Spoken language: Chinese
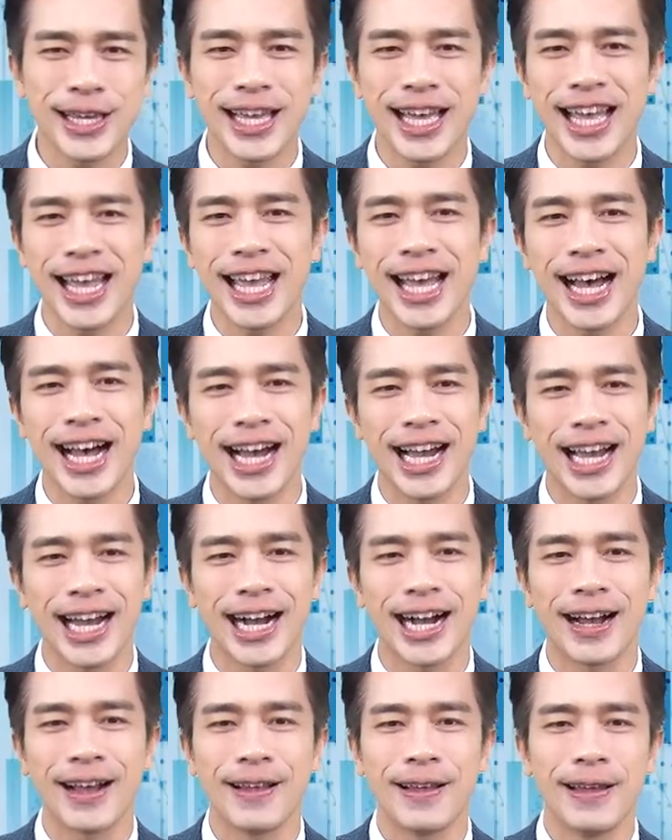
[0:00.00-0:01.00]
AI
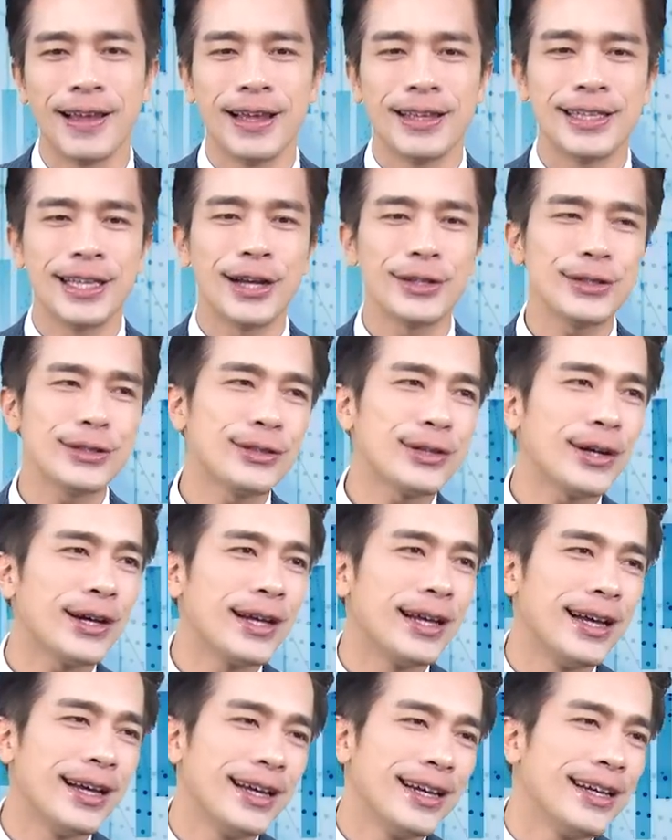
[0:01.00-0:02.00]
啊，然后就
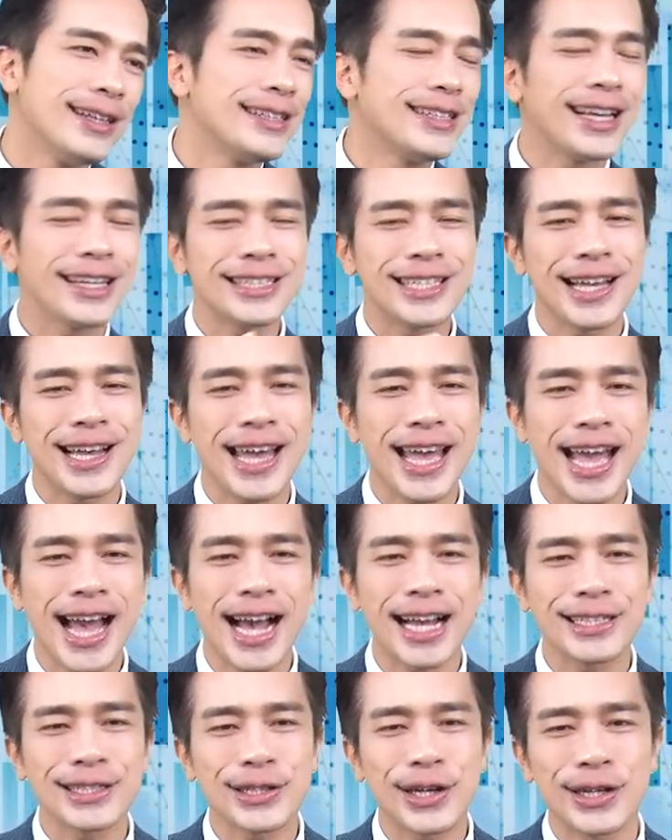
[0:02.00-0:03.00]
说。你要趁
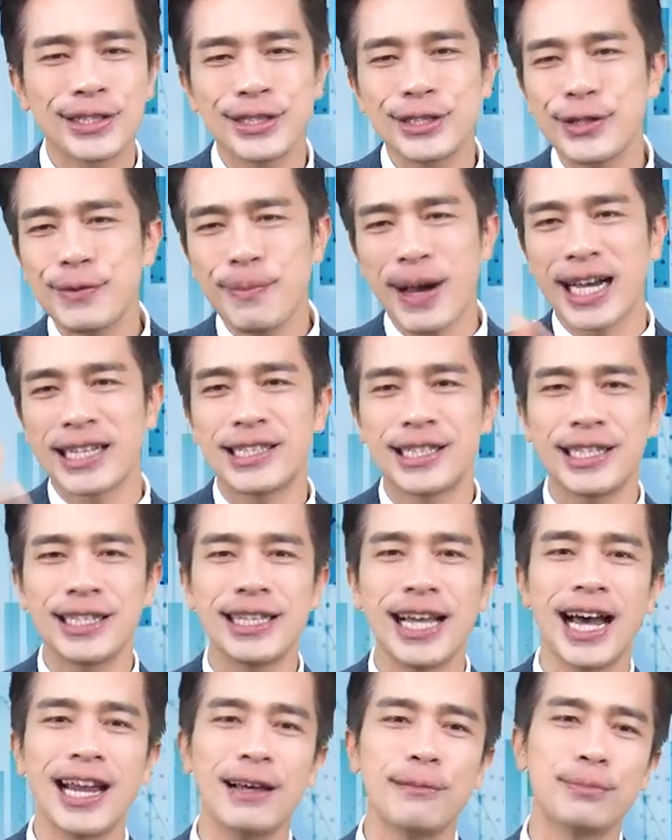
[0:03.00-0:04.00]
AI 的时候，你去买其
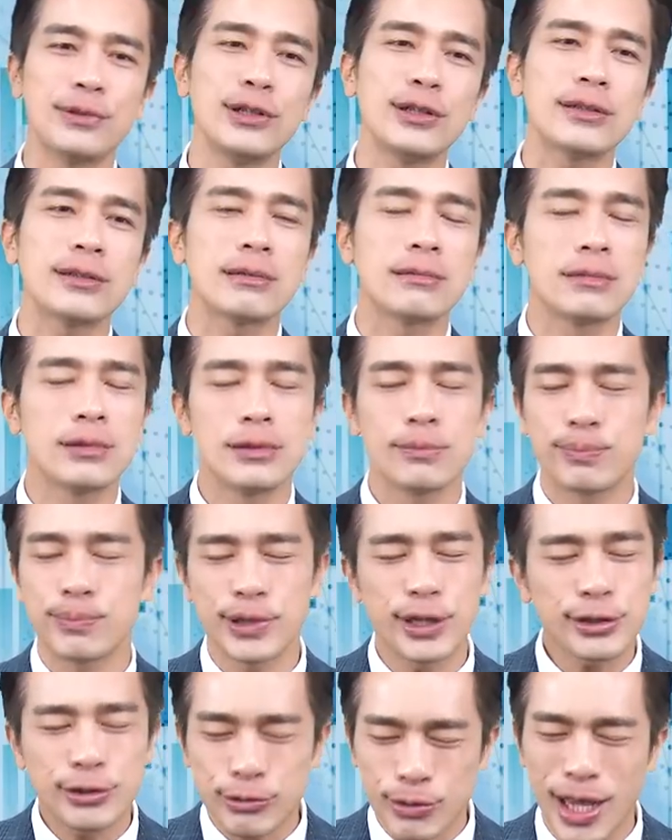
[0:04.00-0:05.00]
他的，不就不
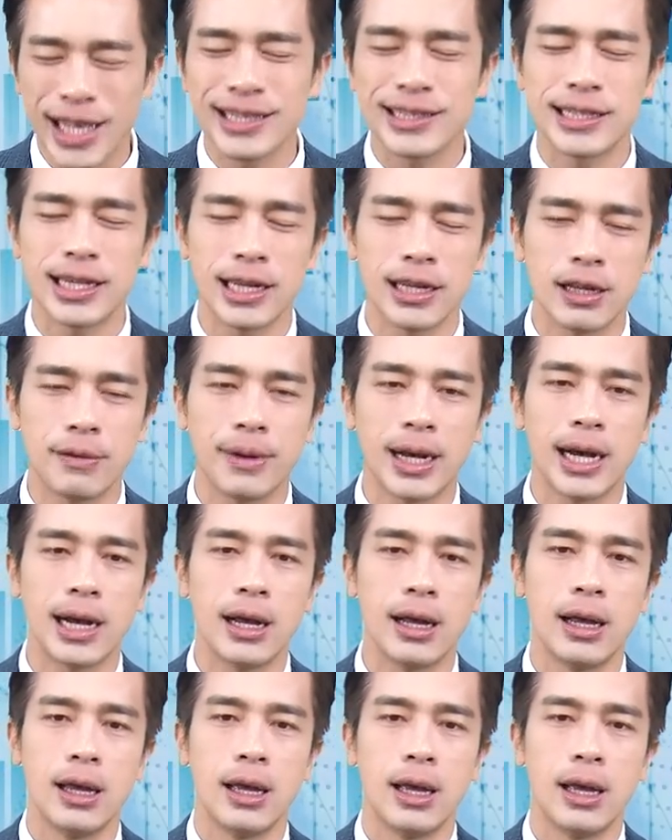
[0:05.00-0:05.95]
就赚钱了吗？